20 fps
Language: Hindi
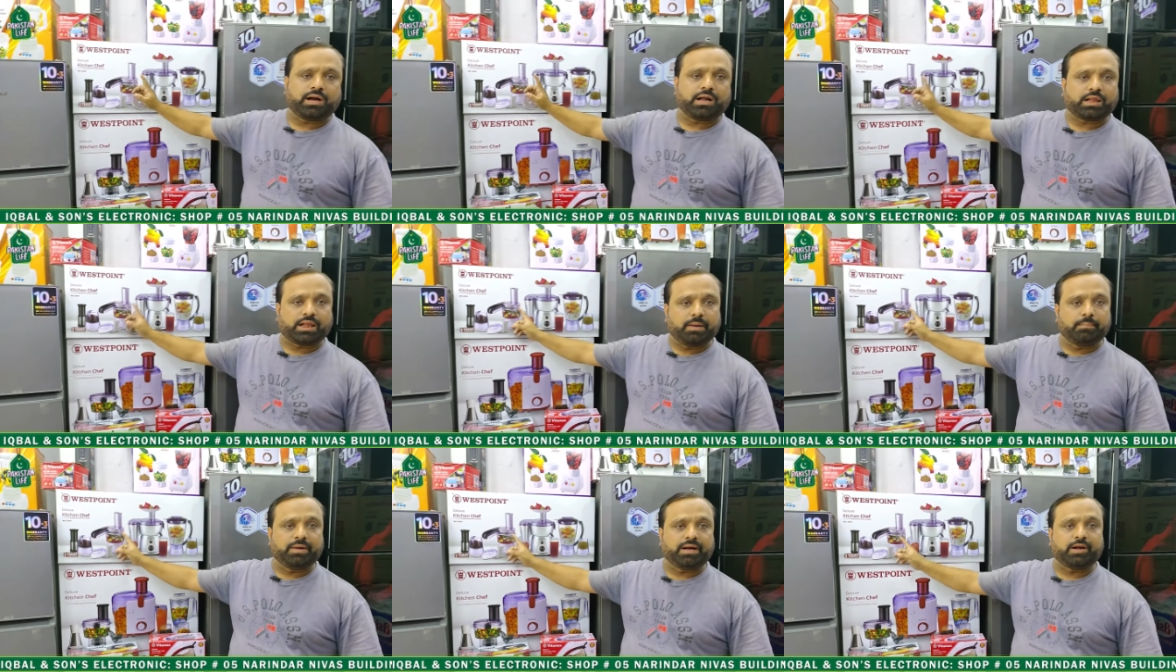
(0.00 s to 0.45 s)

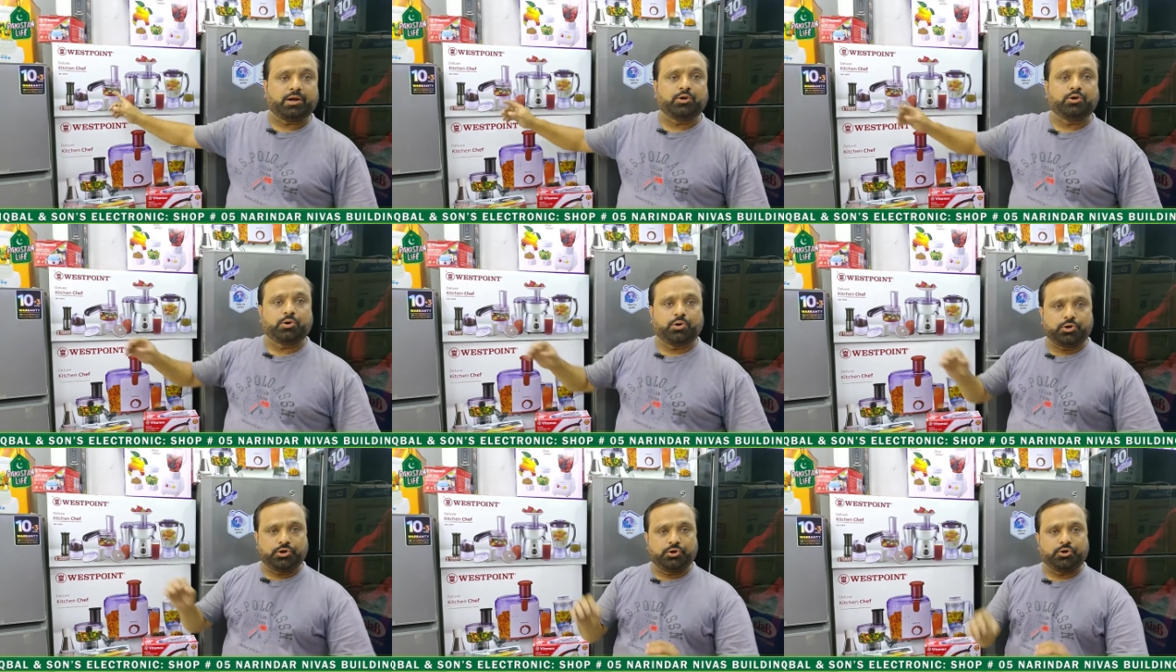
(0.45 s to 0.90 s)
कस्टमर का
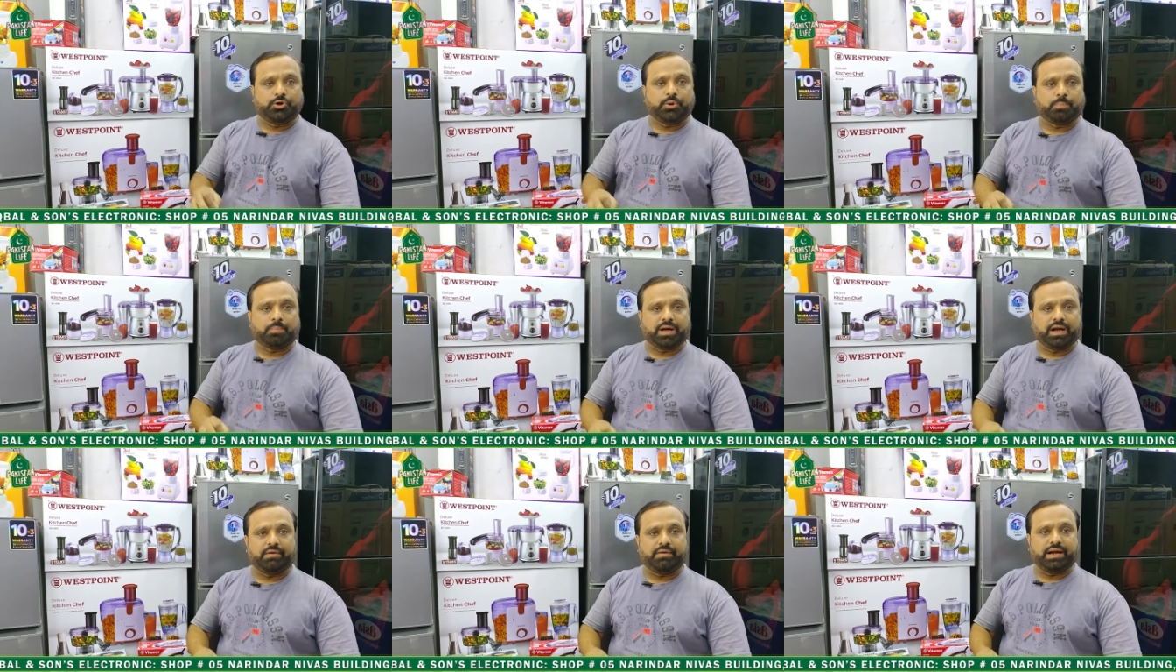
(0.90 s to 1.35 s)
जो
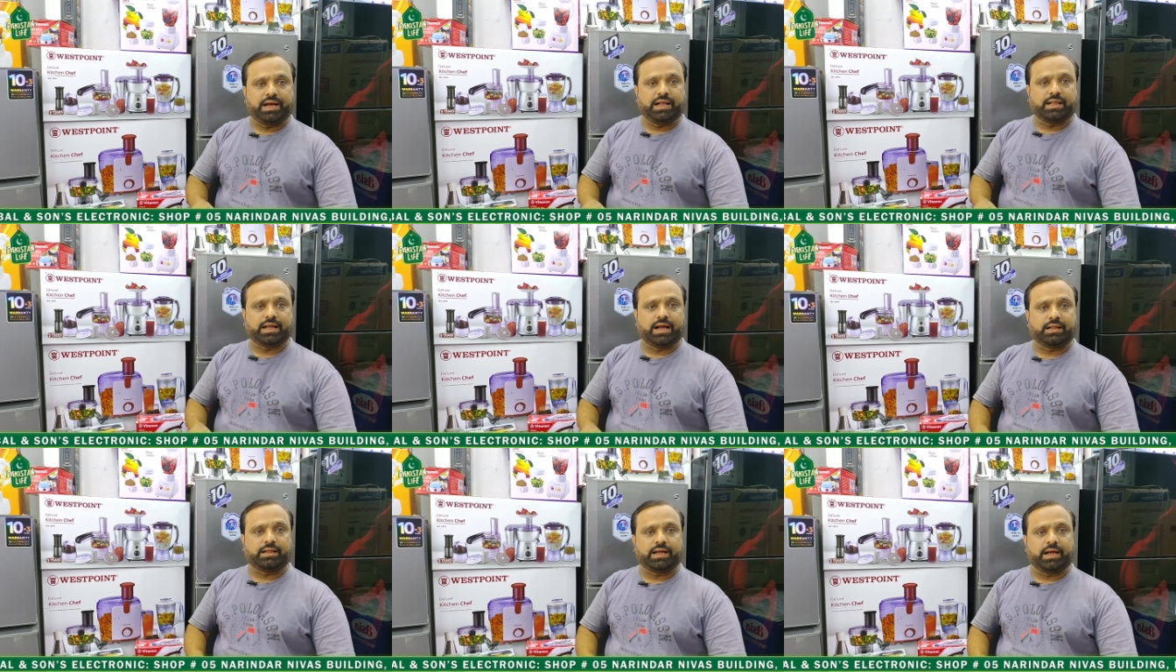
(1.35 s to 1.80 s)
यूट्यूब के हवाले
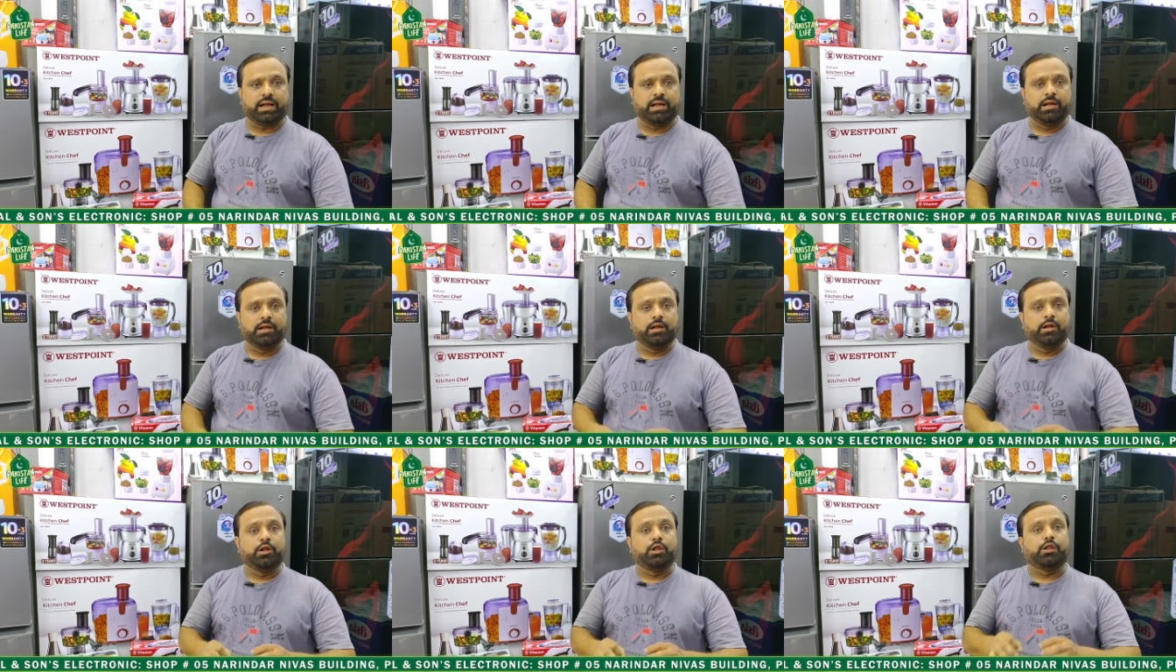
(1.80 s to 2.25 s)
से आता
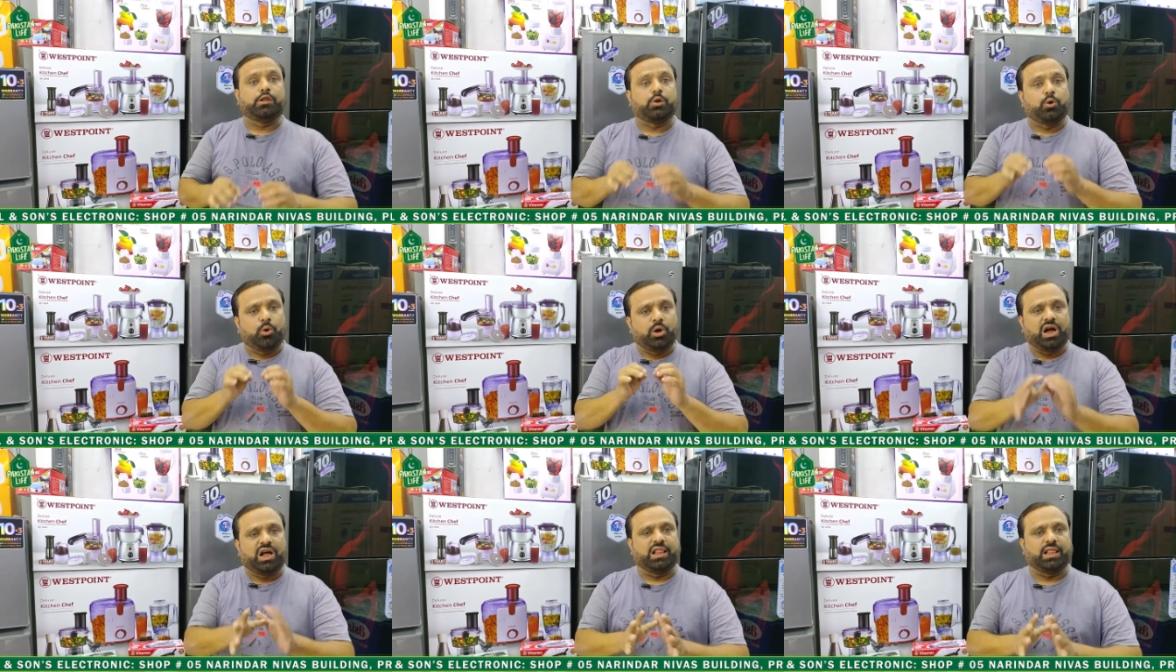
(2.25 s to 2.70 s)
है
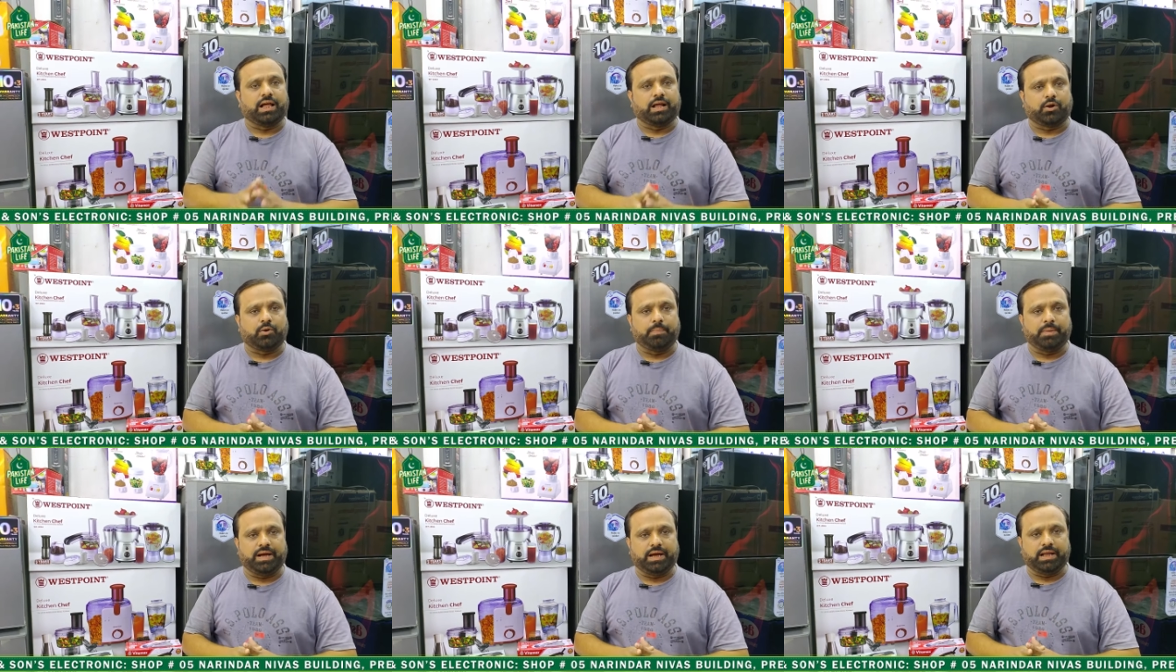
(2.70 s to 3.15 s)
सोलह हजार
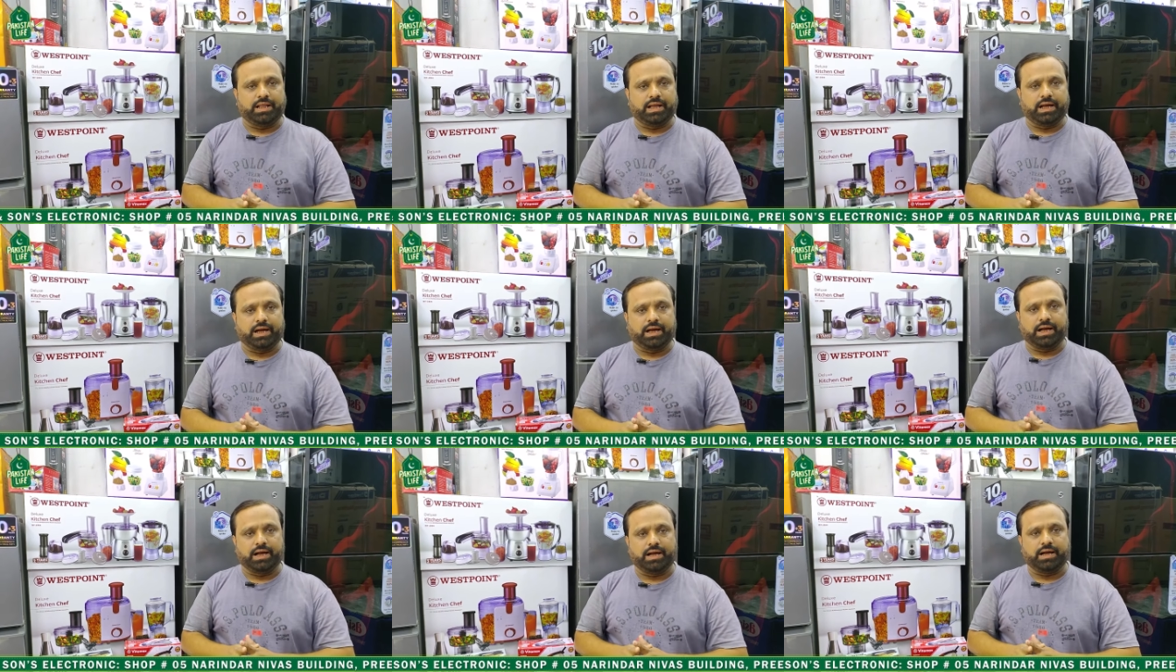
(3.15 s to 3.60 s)
रूपए की
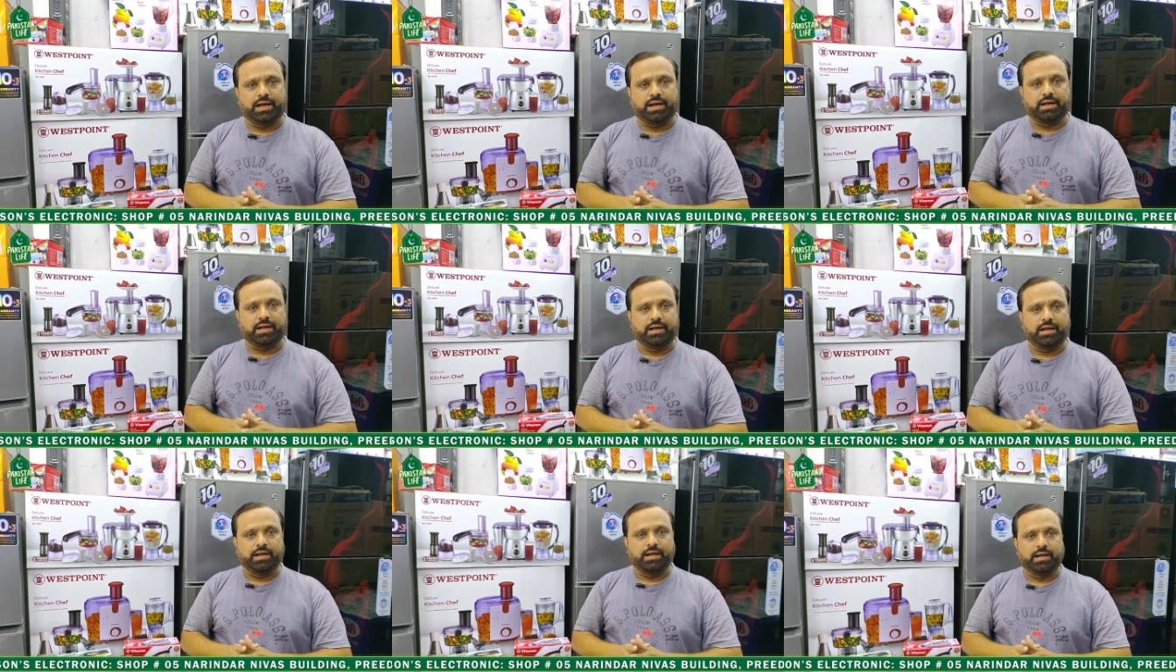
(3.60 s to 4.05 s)
देंगे
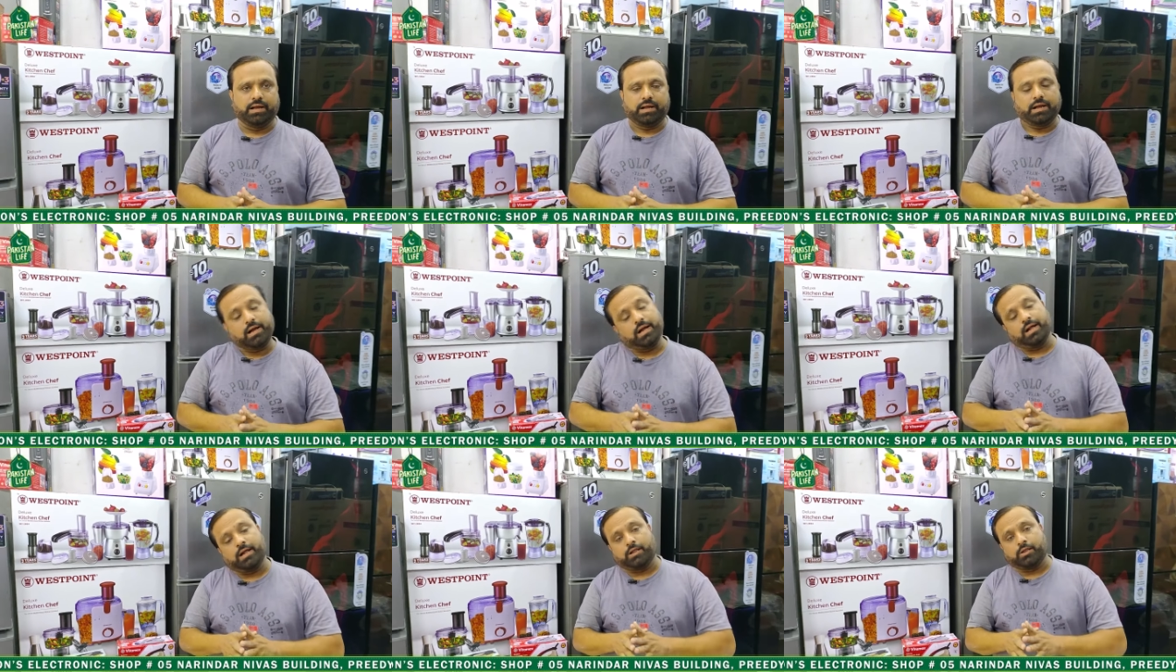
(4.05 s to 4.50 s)
नहीं करो
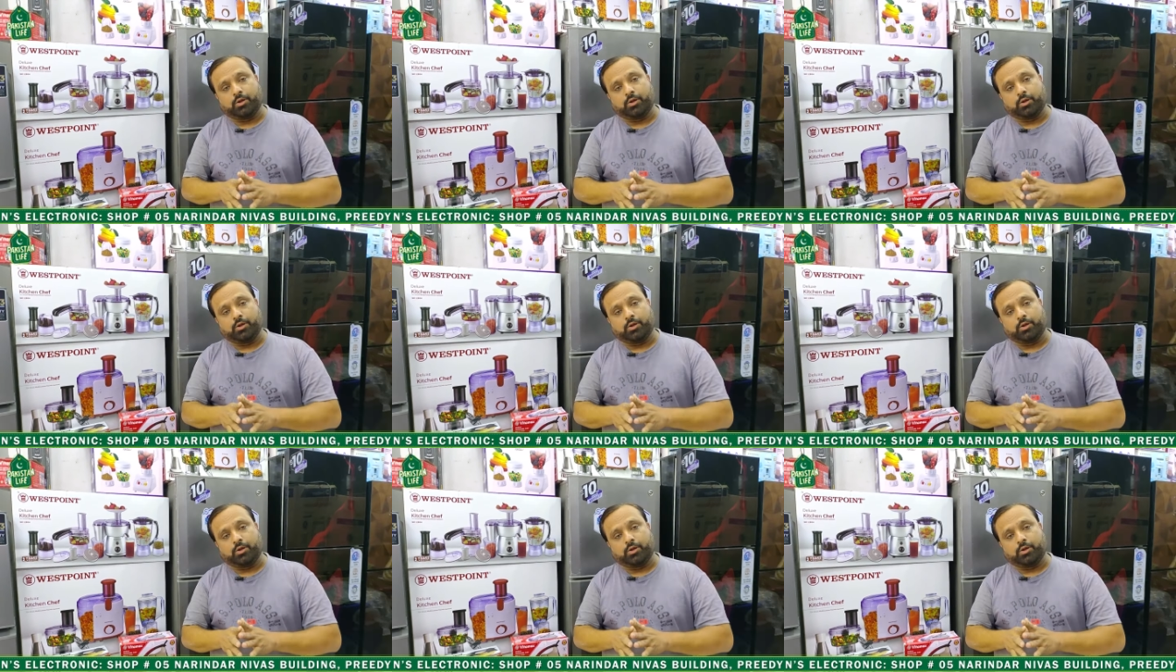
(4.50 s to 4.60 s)
यार हाँ,